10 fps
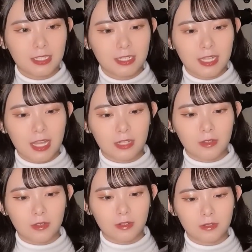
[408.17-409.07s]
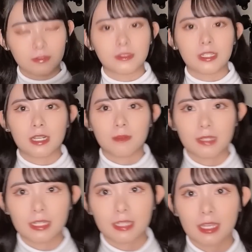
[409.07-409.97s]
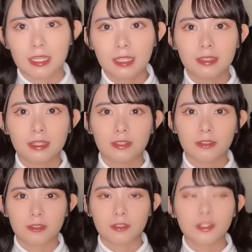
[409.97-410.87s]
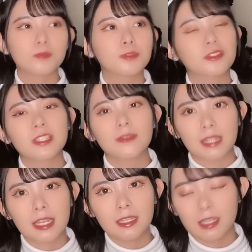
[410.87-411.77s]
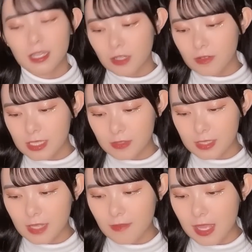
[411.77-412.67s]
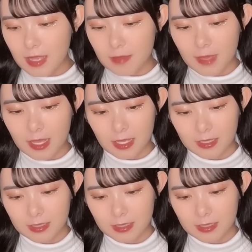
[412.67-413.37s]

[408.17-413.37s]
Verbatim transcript: あのー、風に頑張りたいなっていう、グループとしてはね。個人としては、ま